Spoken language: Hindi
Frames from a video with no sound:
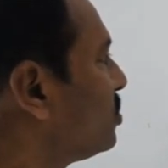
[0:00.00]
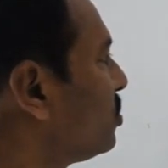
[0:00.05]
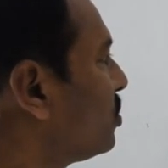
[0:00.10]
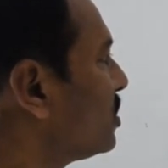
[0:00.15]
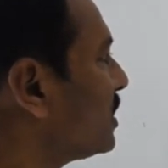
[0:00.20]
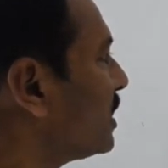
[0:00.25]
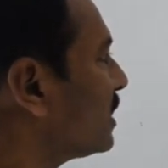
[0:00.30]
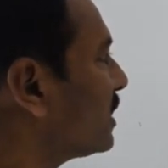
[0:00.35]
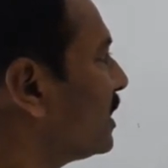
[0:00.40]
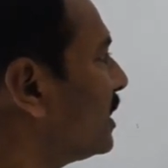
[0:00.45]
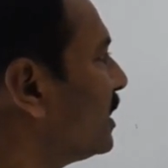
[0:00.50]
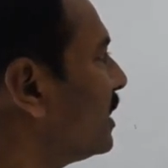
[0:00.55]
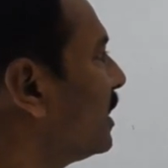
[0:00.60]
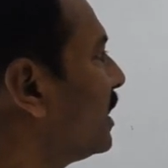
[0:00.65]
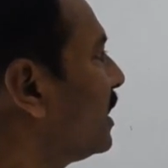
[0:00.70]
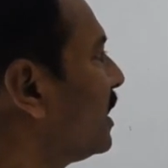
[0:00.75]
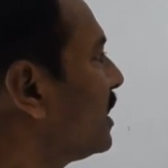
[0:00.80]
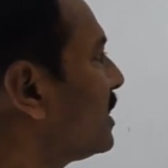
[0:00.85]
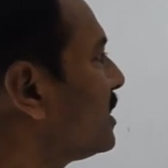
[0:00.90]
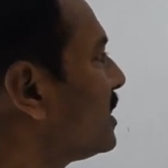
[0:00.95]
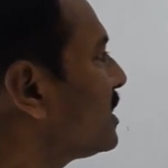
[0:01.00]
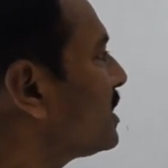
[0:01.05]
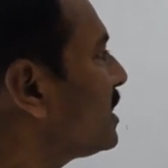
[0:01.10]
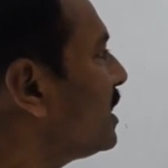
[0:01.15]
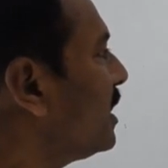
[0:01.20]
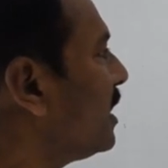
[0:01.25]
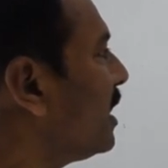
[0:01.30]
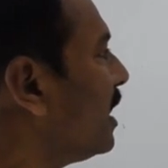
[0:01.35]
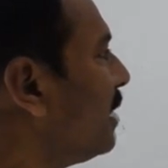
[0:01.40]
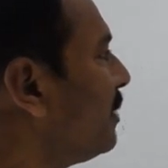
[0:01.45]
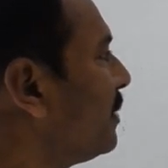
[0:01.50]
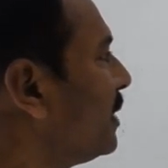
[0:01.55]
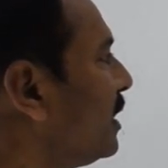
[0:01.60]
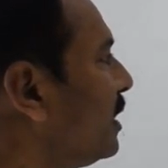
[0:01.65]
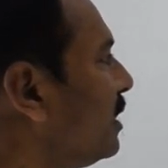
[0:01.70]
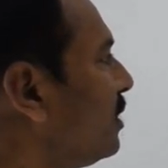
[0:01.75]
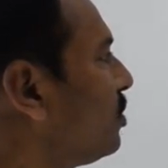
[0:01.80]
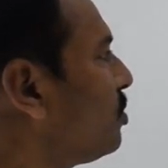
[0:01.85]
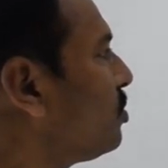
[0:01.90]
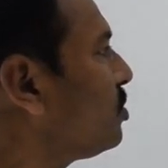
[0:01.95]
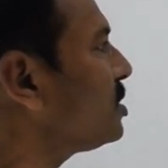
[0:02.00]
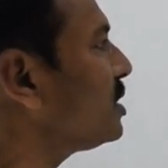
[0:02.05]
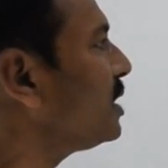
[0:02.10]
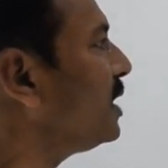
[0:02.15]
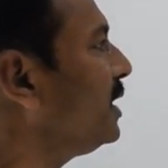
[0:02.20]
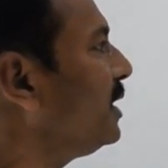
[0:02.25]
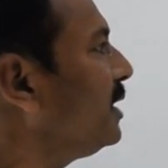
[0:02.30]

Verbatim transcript: जोड़ सकते हैं जैसे लिखा है मैंने नोज